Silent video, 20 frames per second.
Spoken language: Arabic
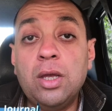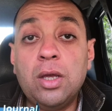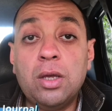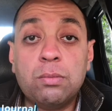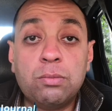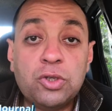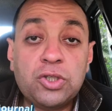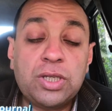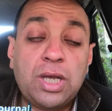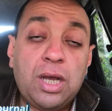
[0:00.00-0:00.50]

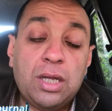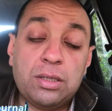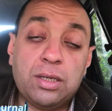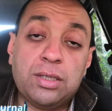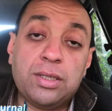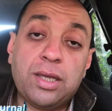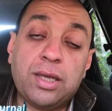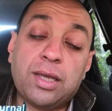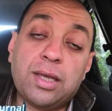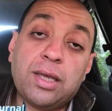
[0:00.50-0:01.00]
بص
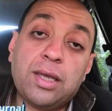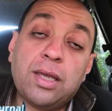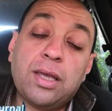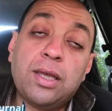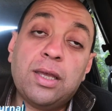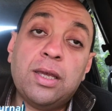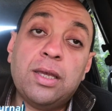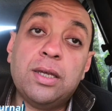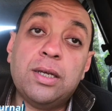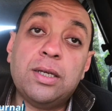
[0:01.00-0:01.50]
حضرتك
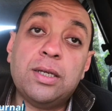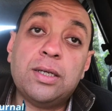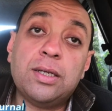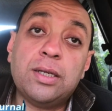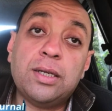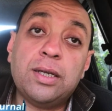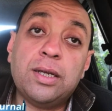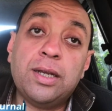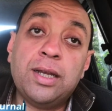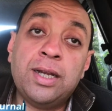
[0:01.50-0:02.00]

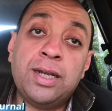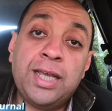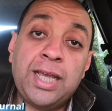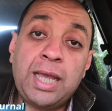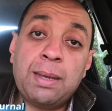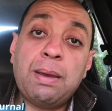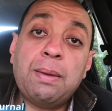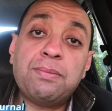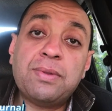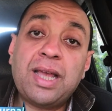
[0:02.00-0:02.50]
آه
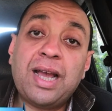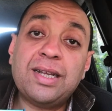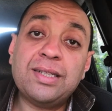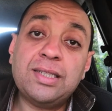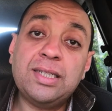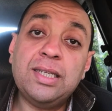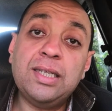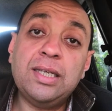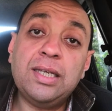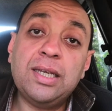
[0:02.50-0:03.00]
الاجابه
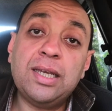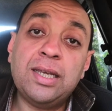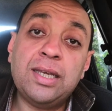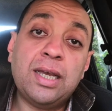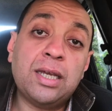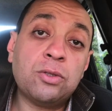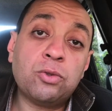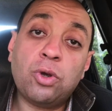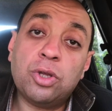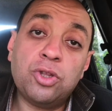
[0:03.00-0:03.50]
بتاعتي
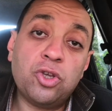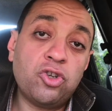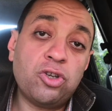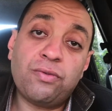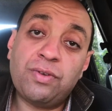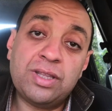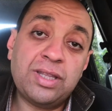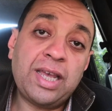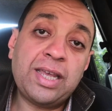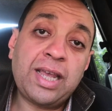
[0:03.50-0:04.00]
هي تروح
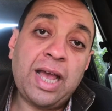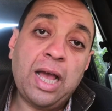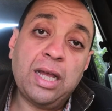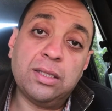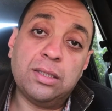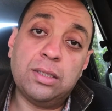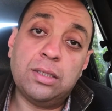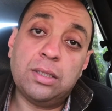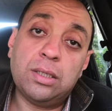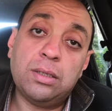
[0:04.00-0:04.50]
تكشف عند اي
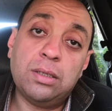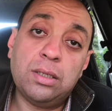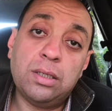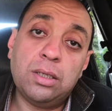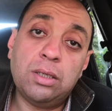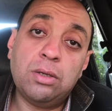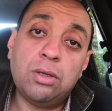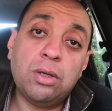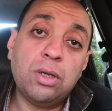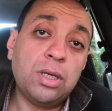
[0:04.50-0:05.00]
حد
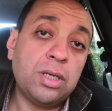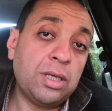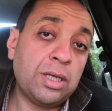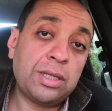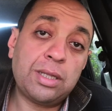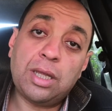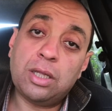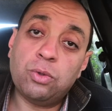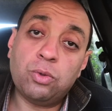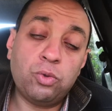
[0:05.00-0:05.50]

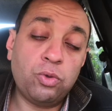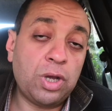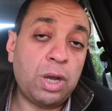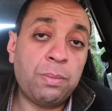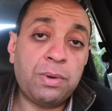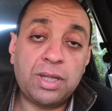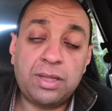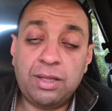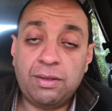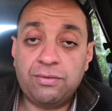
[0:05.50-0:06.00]
يطلع دكتور
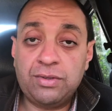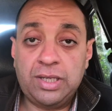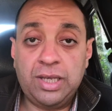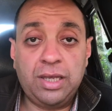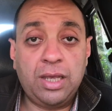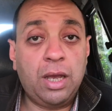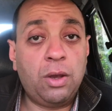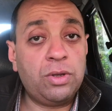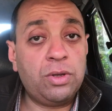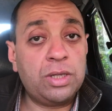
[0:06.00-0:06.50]
امراض نفسيه او